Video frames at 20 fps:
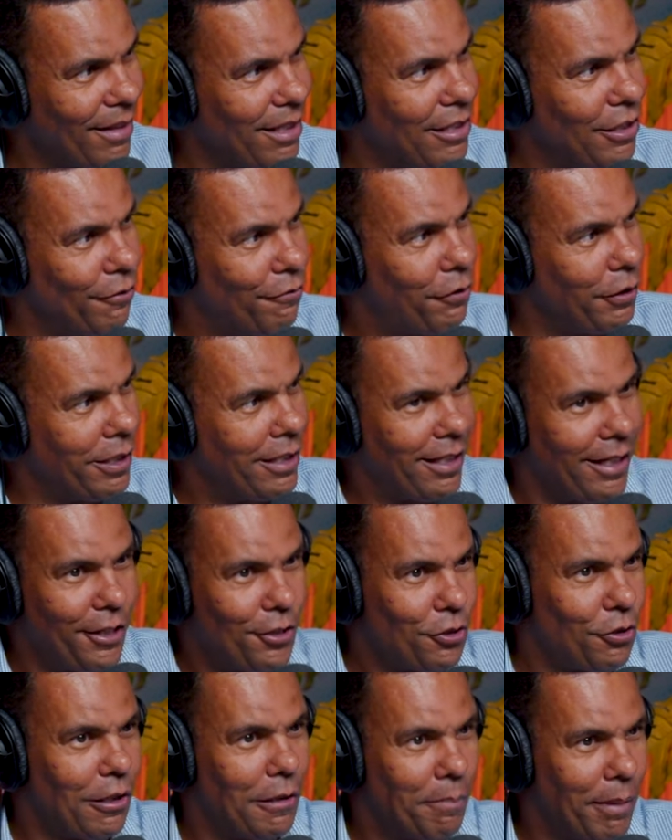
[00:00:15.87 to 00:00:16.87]
Não foi
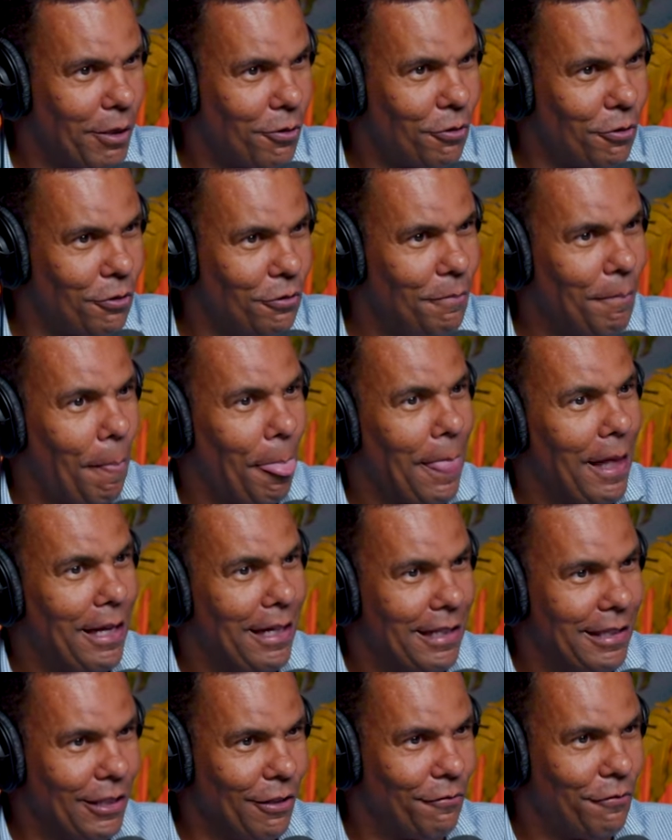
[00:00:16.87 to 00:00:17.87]
Cristo que pecou,
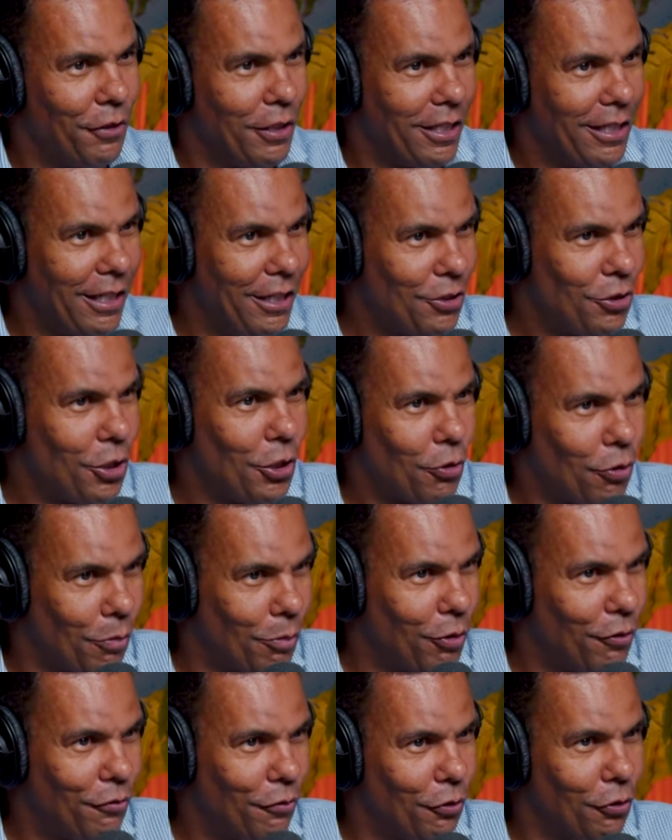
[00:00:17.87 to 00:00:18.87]
não foi Cristo que
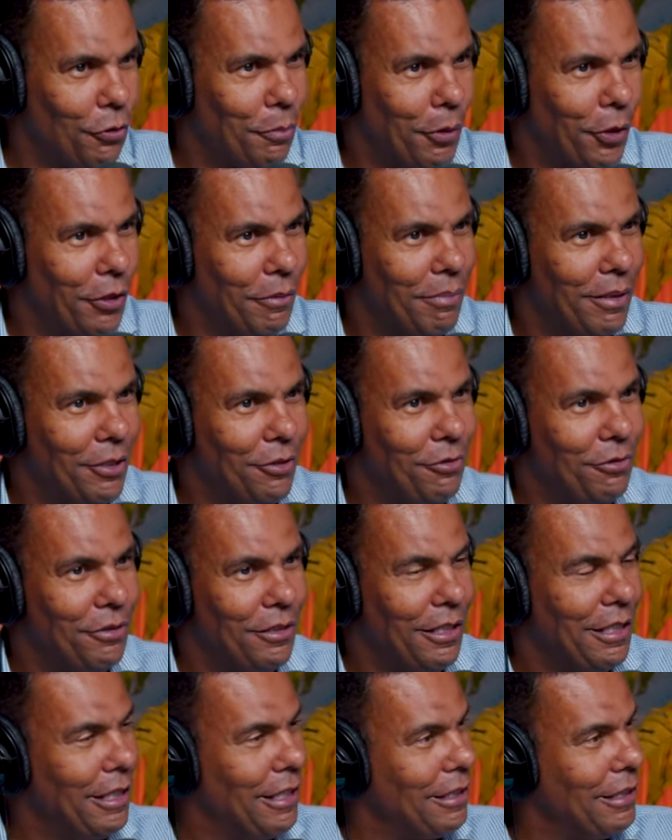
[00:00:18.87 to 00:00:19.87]
comeu o fruto proibido,
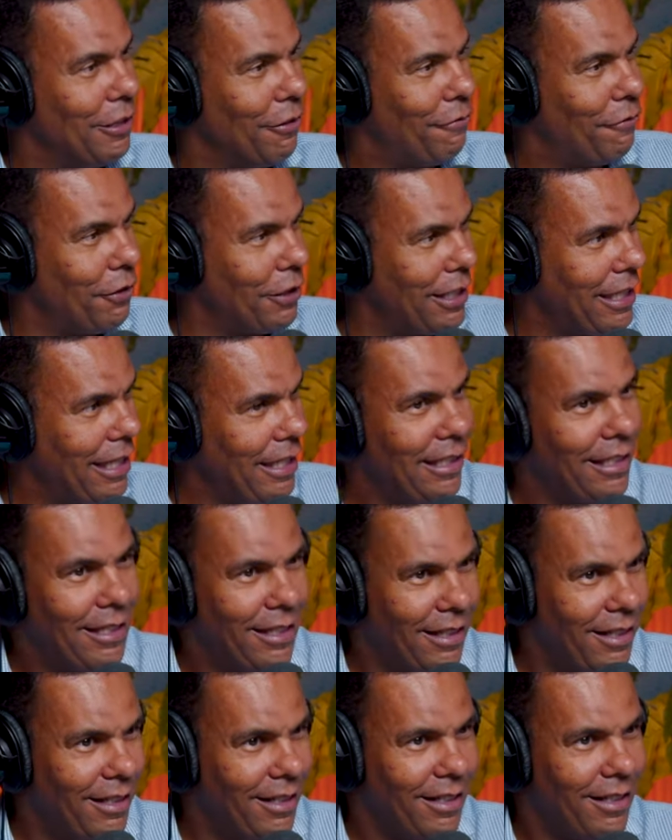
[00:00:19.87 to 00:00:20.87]
não foi ele
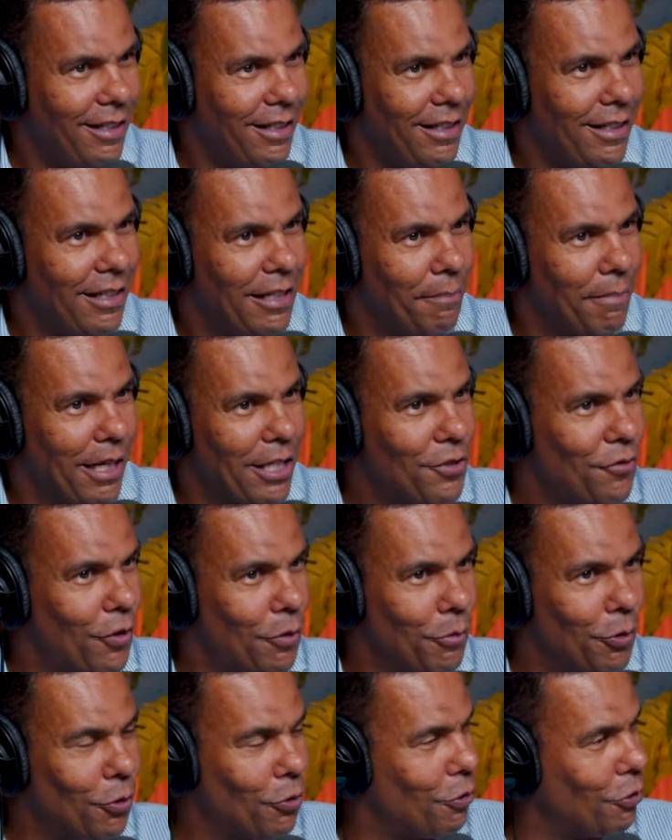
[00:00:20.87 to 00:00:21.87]
que, que, que,
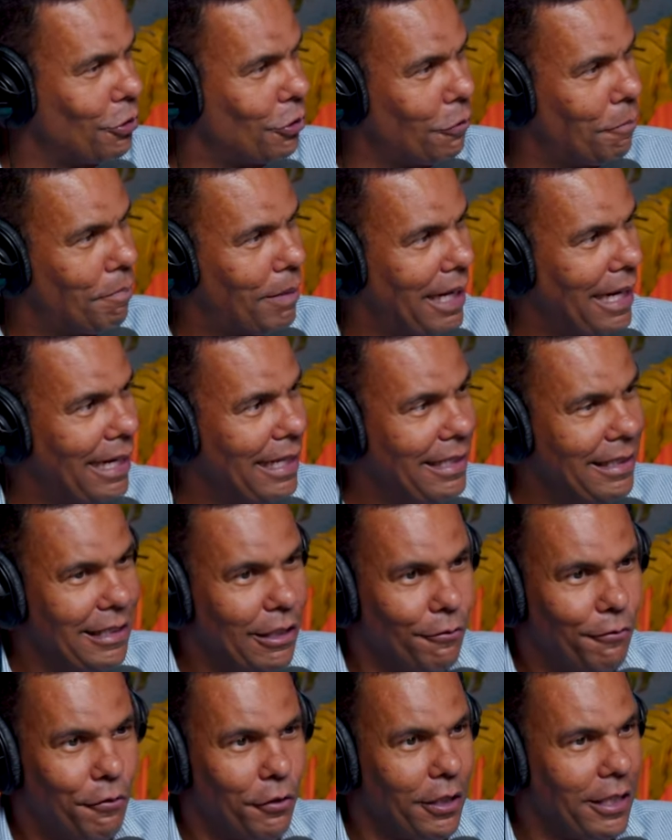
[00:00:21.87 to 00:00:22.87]
blasfemou contra o Pai,
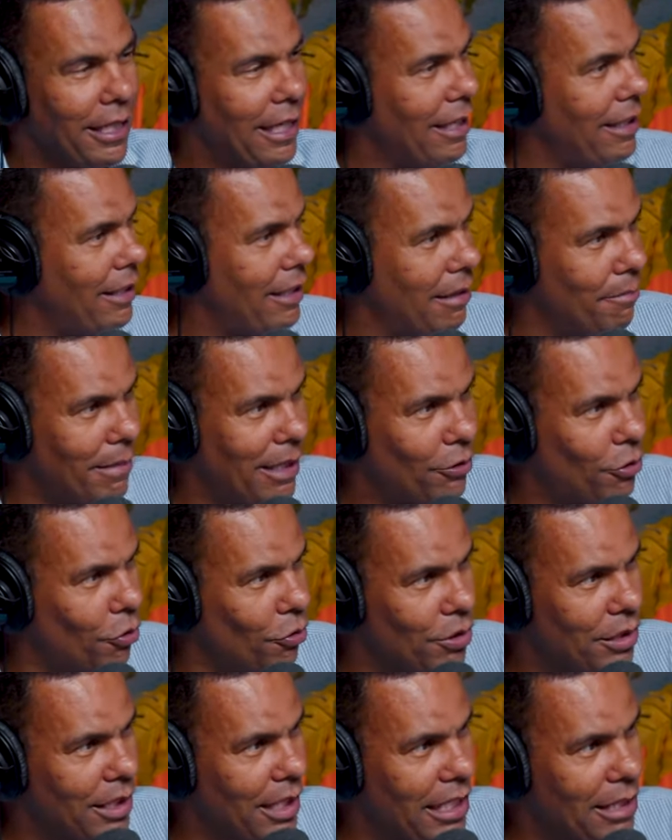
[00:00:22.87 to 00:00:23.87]
não foi ele que matou
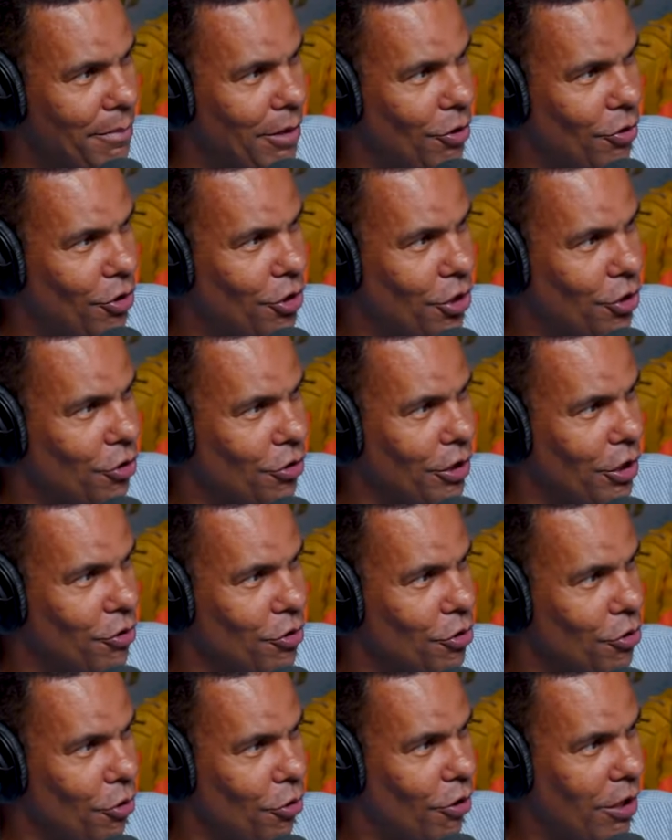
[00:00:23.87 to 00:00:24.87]
6 milhões de
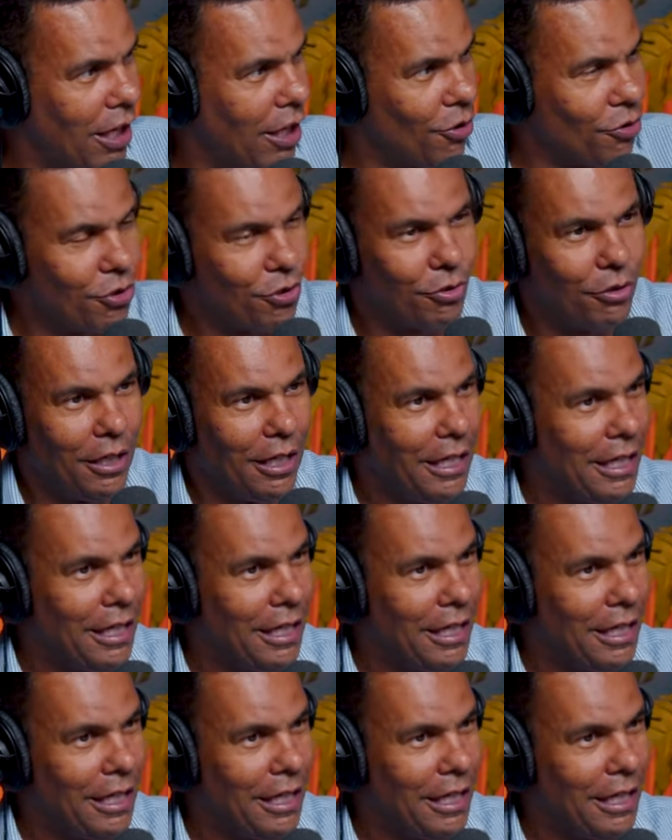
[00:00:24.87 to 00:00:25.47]
judeus no Holocausto,